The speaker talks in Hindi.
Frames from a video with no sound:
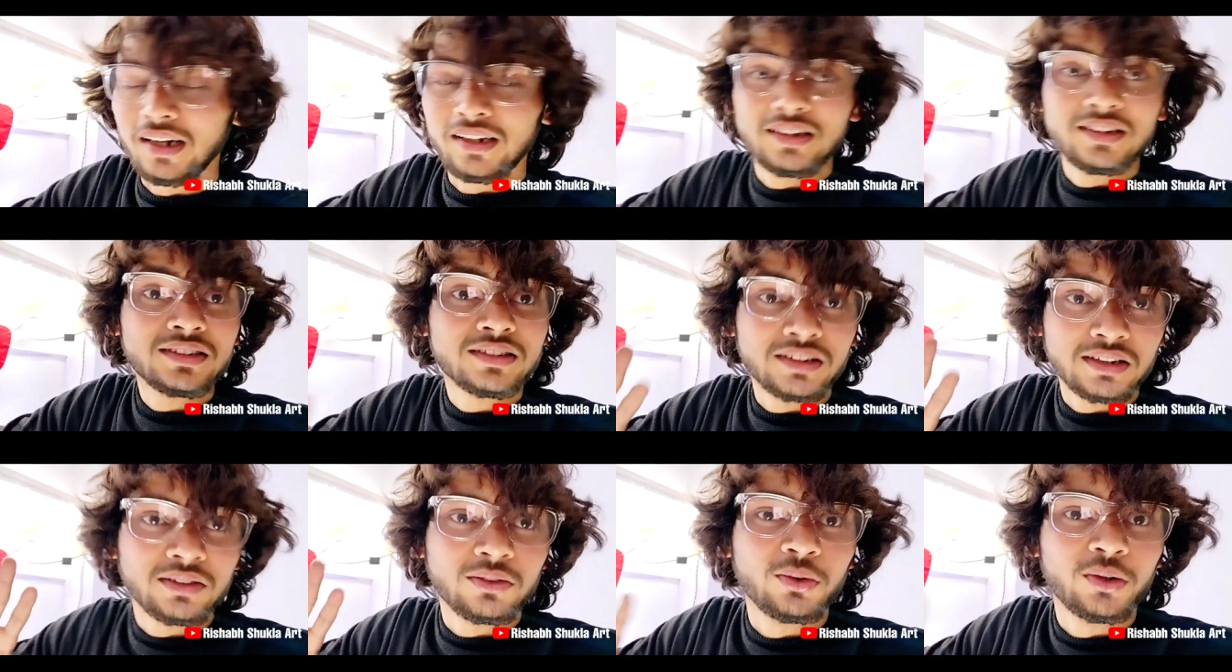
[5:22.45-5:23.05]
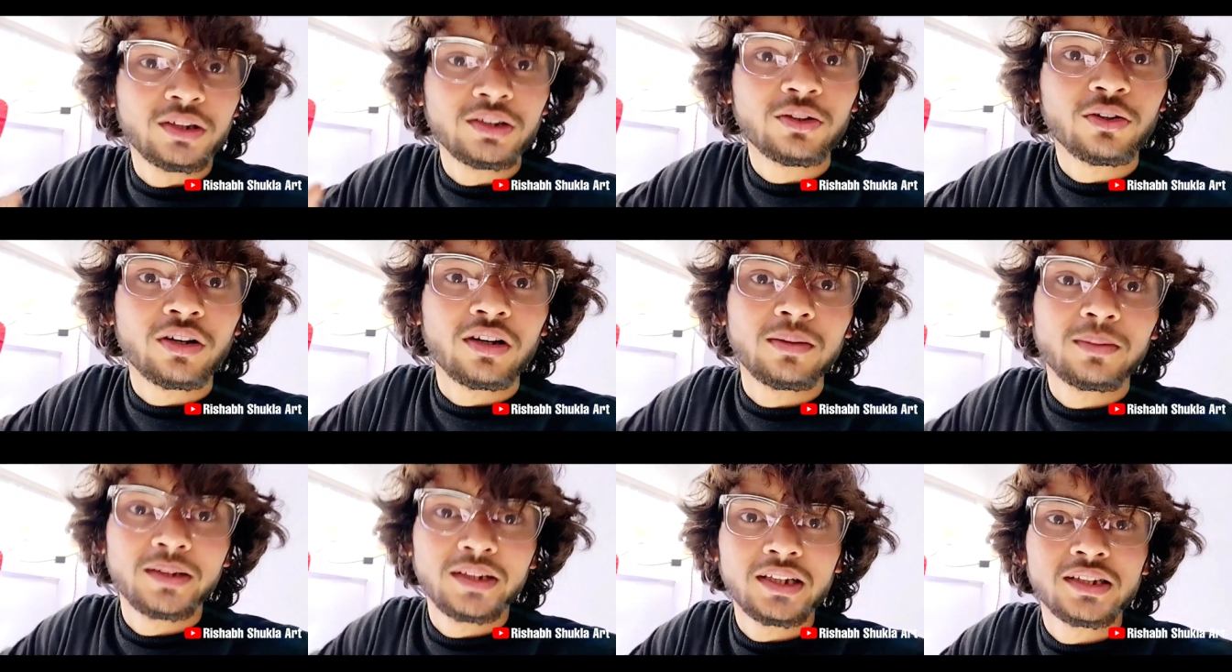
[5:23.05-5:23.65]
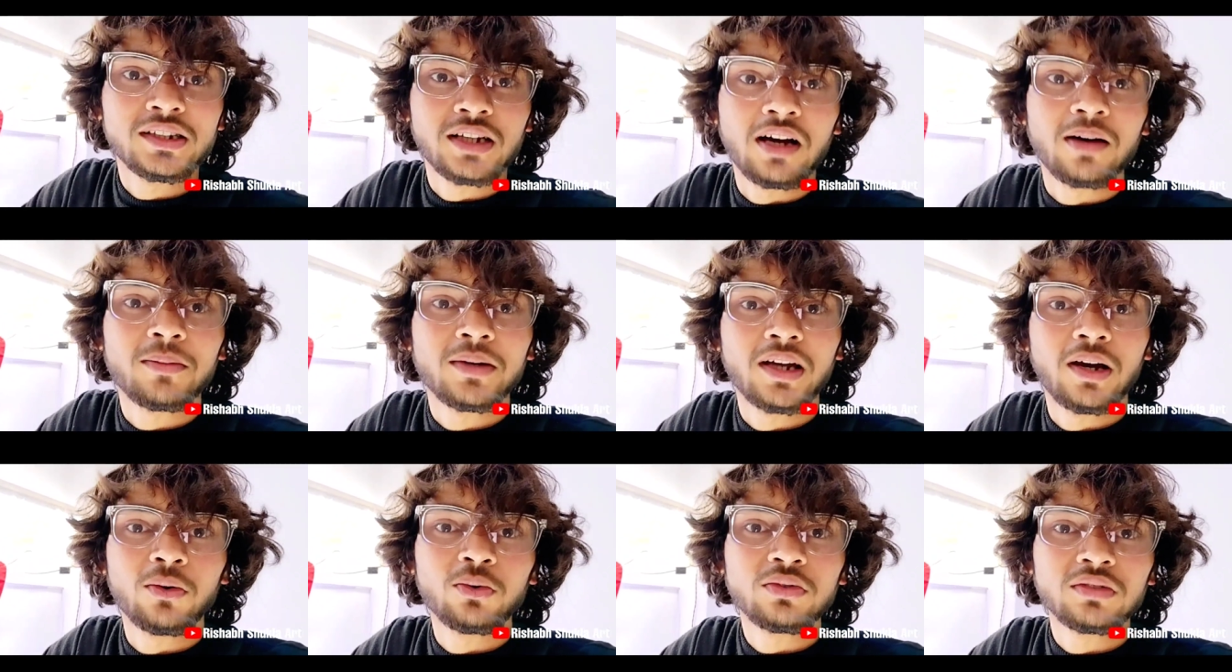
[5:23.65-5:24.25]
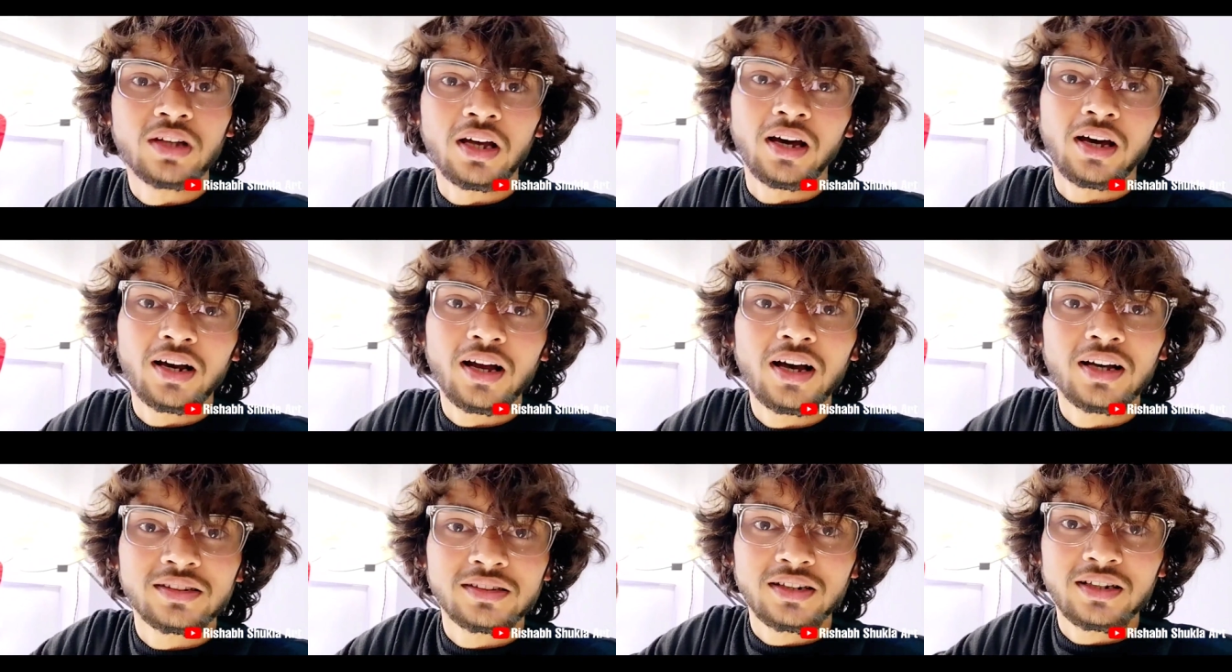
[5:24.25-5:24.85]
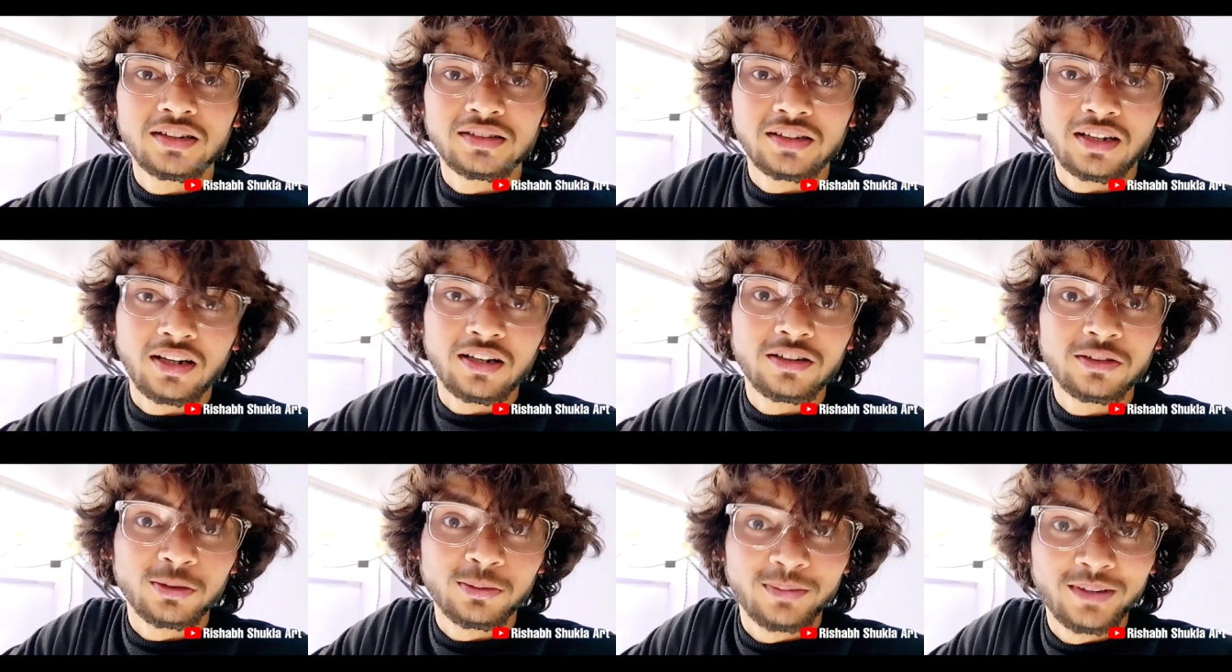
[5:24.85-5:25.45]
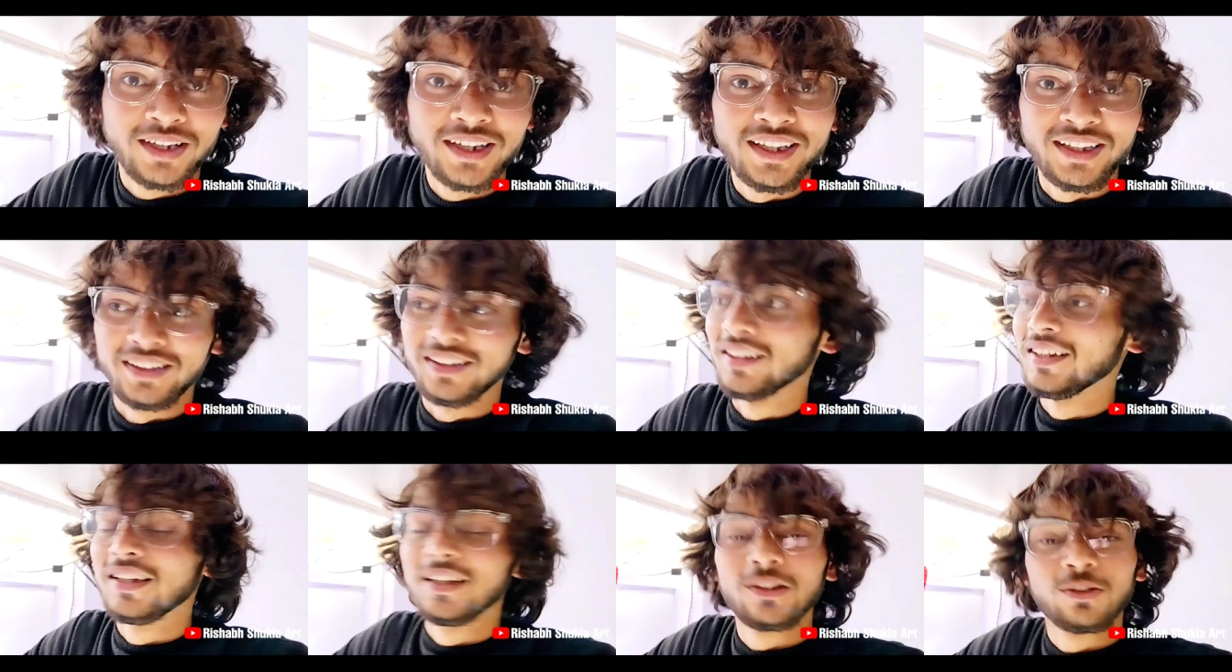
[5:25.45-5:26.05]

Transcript: एटलीस्ट कोई तो रहे भैया जहाँ मैं आऊँ सहारा आसरा शरण तो मिले